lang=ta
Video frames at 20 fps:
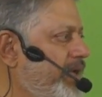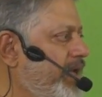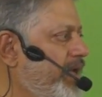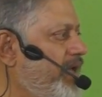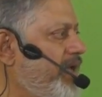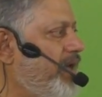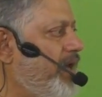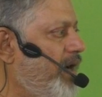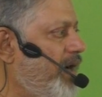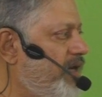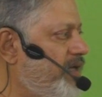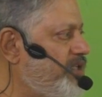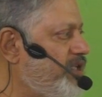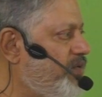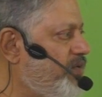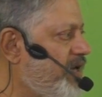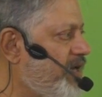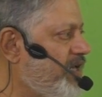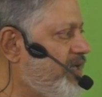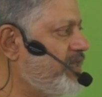எங்கே ஆழ்ந்த
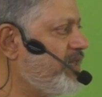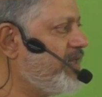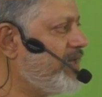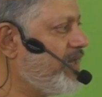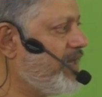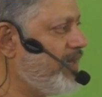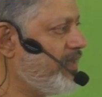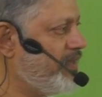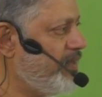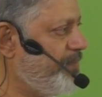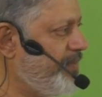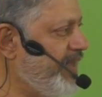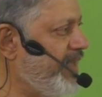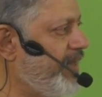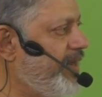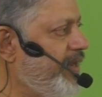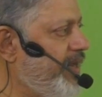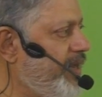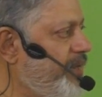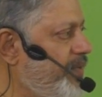உறக்கத்தில் இருக்கிற அந்த
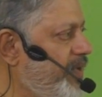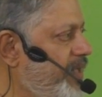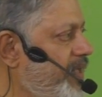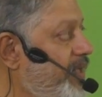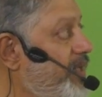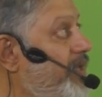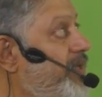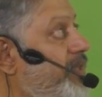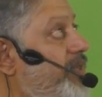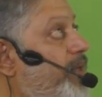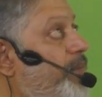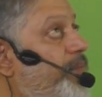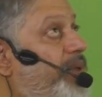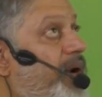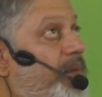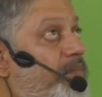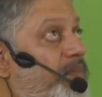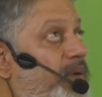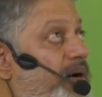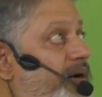பேரறிவு இந்த
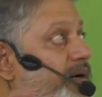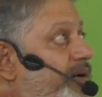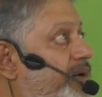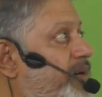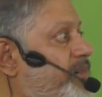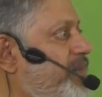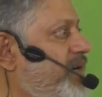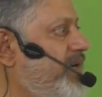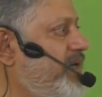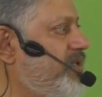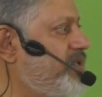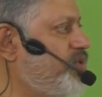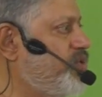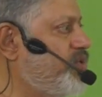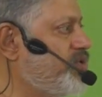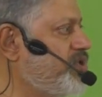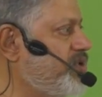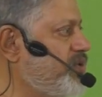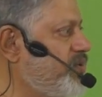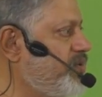பிரம்மாண்டமாக
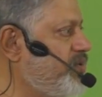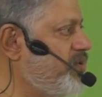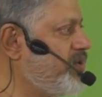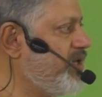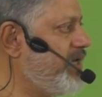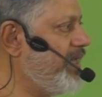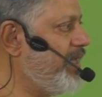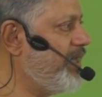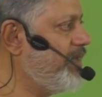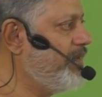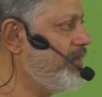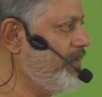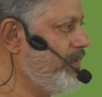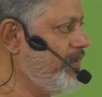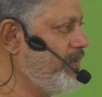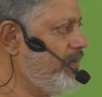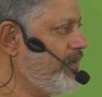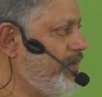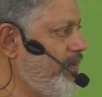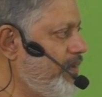தோற்றம் கொடுக்குற
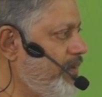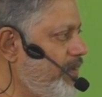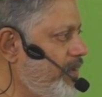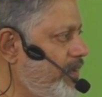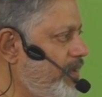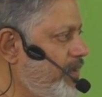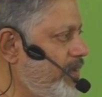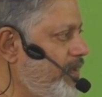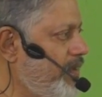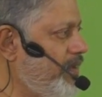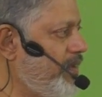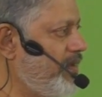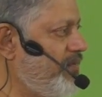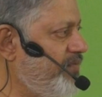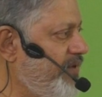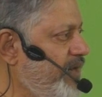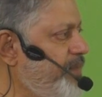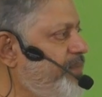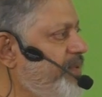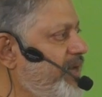
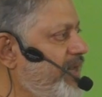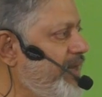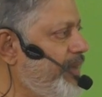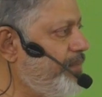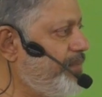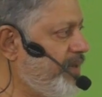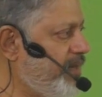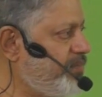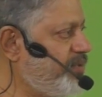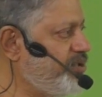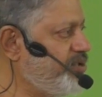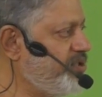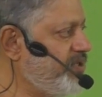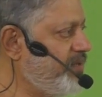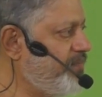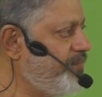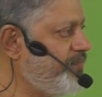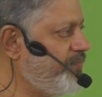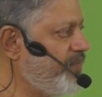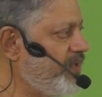விழிப்பு நிலை
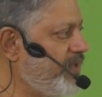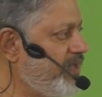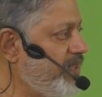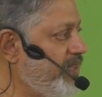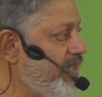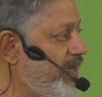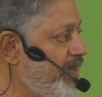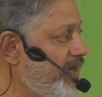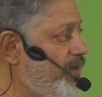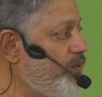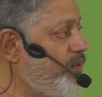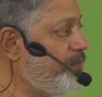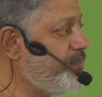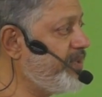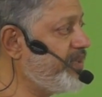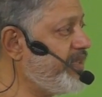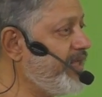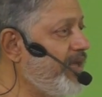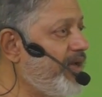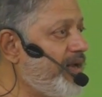பிரபஞ்சம் இதெல்லாம்
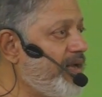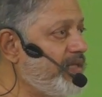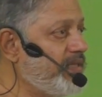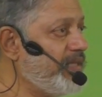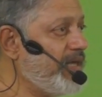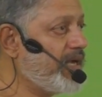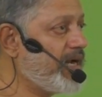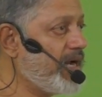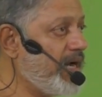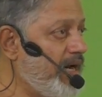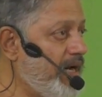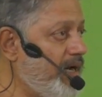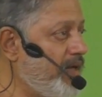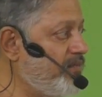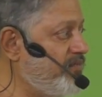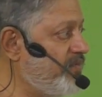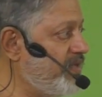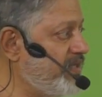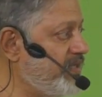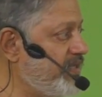உற்பத்தியாகிற அந்த
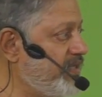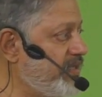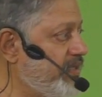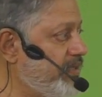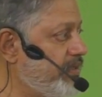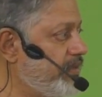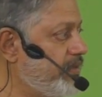களம் வந்து